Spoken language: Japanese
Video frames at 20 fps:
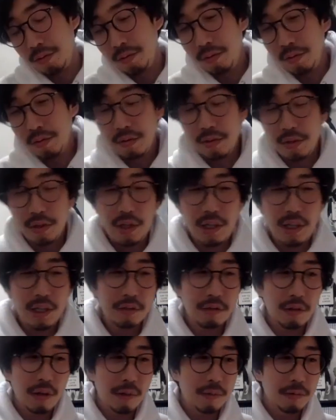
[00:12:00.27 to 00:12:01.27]
ん、このつながり
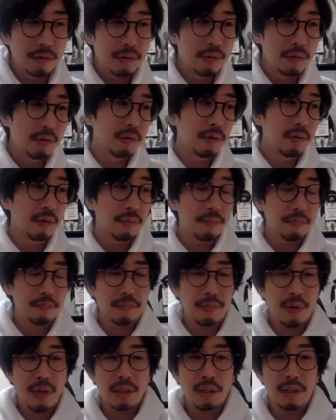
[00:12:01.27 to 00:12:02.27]
とかもちょっと
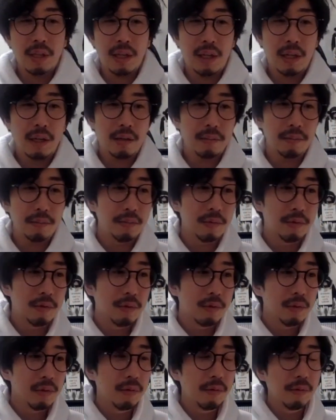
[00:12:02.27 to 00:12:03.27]
あったら
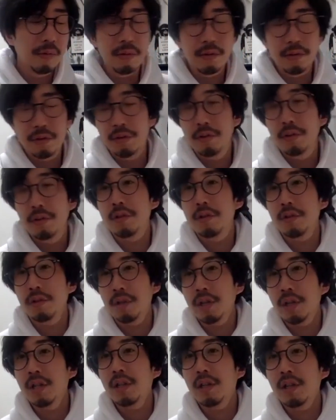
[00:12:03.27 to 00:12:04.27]
心強いですよ
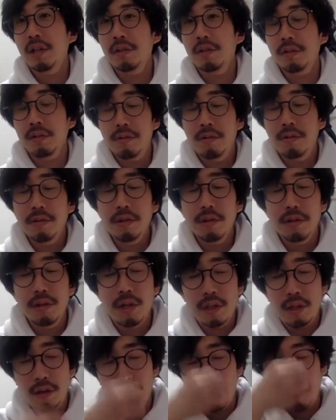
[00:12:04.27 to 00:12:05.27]
ね。だから、こういう
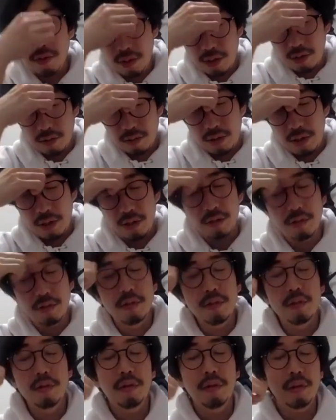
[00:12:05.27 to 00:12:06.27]
なんかコロナとかそう
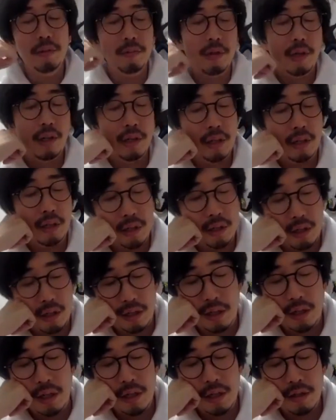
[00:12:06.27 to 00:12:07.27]
いうのにも
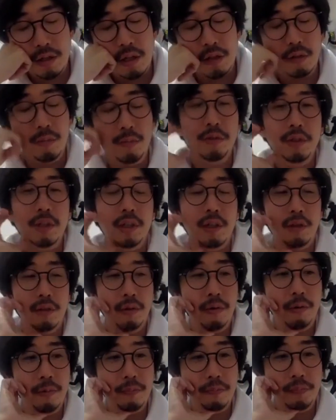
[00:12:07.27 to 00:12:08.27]
限らずだと思うんだけ
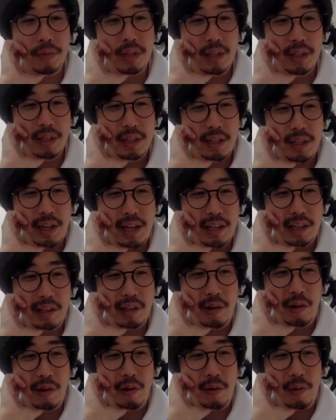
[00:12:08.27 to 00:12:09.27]
ど、あ
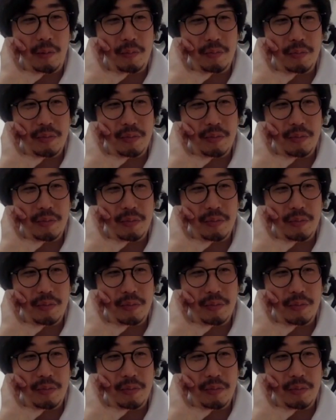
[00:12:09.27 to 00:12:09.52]
の、